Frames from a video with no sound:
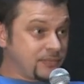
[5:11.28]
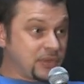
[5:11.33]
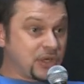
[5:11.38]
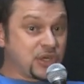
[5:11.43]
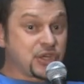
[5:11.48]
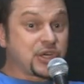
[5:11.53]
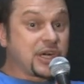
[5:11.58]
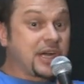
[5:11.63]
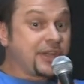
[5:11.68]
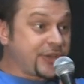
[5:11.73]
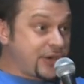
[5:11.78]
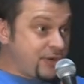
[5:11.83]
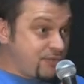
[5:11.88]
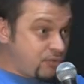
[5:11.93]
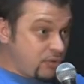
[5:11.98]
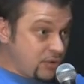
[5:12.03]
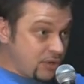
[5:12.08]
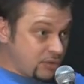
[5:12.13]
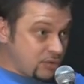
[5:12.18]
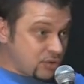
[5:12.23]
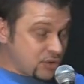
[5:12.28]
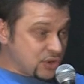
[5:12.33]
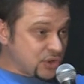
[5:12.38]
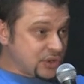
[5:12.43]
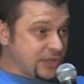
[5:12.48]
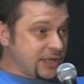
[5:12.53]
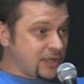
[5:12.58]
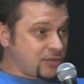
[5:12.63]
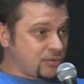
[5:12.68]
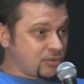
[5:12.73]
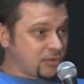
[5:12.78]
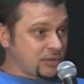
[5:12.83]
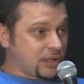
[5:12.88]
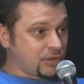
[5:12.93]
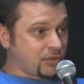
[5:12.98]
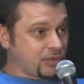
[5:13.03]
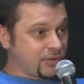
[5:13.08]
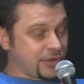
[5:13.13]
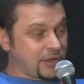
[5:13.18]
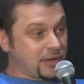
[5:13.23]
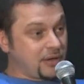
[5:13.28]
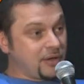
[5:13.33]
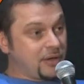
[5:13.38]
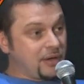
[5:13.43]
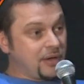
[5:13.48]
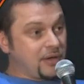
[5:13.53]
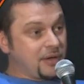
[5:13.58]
К шатре воин должен стоять вот на троне.